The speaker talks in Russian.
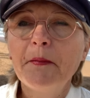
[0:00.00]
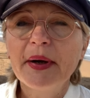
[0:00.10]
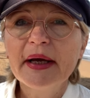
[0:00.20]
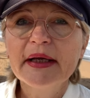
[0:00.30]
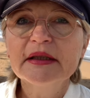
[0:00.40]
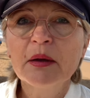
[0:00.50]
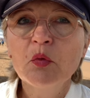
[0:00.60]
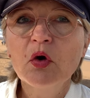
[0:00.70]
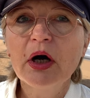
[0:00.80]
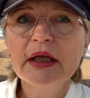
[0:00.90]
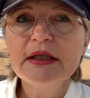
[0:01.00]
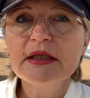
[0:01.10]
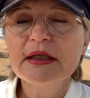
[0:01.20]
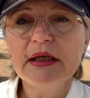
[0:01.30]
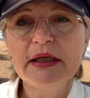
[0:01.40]
Поэтому
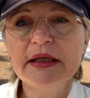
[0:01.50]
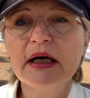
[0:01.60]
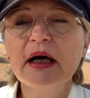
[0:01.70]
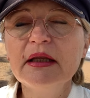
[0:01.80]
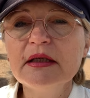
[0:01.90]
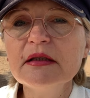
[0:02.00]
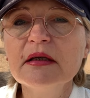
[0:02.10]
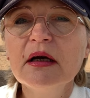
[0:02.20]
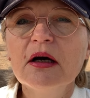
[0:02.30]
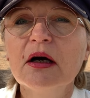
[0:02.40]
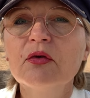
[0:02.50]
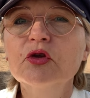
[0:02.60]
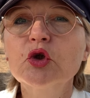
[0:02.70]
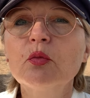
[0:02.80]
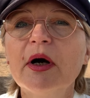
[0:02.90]
ходить или не ходить в
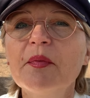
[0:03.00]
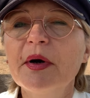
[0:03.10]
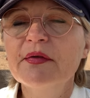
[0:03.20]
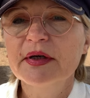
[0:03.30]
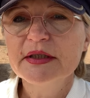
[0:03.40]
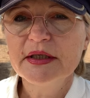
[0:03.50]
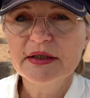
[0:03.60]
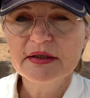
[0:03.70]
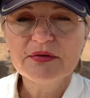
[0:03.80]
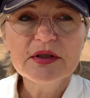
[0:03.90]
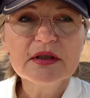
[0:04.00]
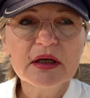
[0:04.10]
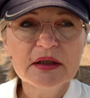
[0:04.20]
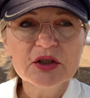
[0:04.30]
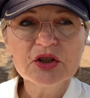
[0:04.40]
шубах по квартире зависит,
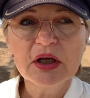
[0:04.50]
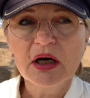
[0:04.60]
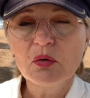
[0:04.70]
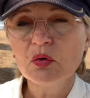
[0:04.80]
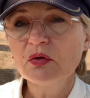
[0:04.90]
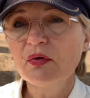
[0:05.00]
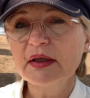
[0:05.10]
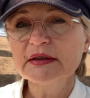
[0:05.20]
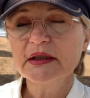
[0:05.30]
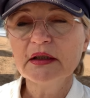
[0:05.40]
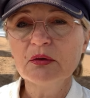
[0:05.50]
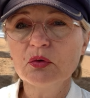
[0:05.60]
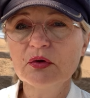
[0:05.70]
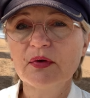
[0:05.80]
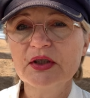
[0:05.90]
конечно, от вас и
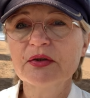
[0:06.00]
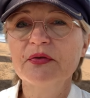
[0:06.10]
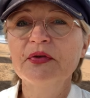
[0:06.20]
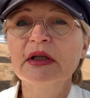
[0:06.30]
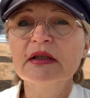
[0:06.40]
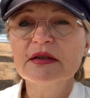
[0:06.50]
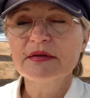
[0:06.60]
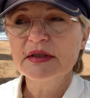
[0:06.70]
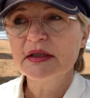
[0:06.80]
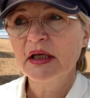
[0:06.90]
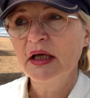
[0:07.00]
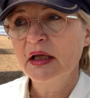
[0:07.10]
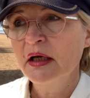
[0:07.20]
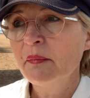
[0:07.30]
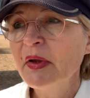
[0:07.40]
от вашего финансового
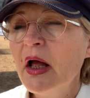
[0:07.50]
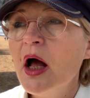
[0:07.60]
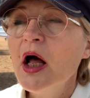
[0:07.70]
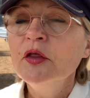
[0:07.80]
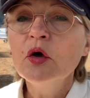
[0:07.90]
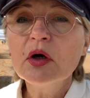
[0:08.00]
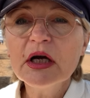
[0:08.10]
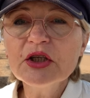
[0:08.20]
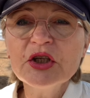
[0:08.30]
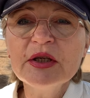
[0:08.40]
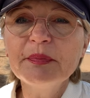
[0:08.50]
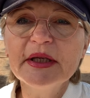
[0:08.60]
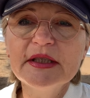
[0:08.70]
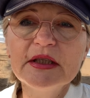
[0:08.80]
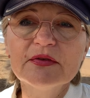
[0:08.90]
состояния. Но как же не
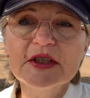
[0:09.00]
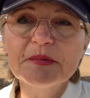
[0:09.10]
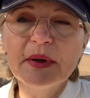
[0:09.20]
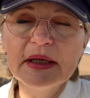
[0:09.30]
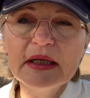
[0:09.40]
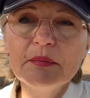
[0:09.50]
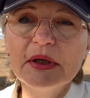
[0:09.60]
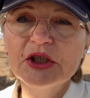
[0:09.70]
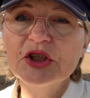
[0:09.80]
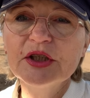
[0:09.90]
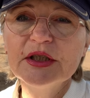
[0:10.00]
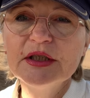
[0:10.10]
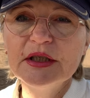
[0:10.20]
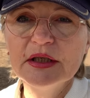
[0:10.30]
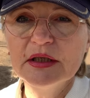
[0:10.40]
платить в Испании большие
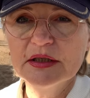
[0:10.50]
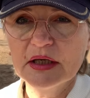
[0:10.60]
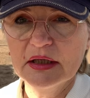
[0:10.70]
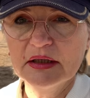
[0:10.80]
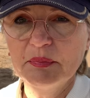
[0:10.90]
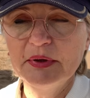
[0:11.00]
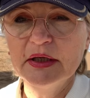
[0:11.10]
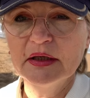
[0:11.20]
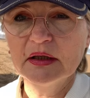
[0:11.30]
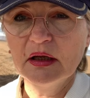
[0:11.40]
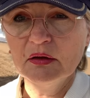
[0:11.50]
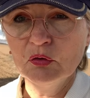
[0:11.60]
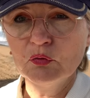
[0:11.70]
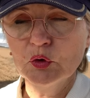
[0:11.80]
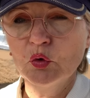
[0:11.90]
деньги за отопление? Да?
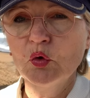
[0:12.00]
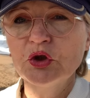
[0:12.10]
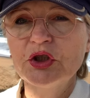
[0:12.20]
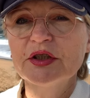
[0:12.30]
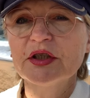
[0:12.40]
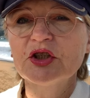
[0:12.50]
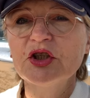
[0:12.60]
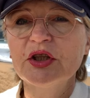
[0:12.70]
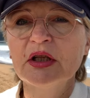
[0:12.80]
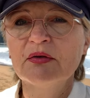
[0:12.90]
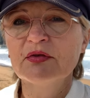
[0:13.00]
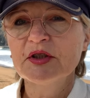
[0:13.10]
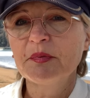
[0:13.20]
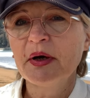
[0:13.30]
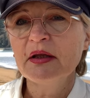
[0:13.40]
Ну вот хочется жить нам в
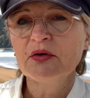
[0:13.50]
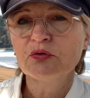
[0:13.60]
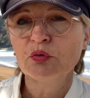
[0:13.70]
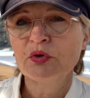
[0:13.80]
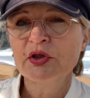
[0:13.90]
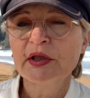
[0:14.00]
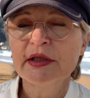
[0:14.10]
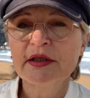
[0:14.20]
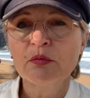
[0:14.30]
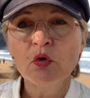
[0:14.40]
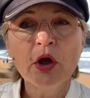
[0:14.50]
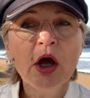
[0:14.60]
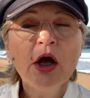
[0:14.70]
Испании, в том числе зимой,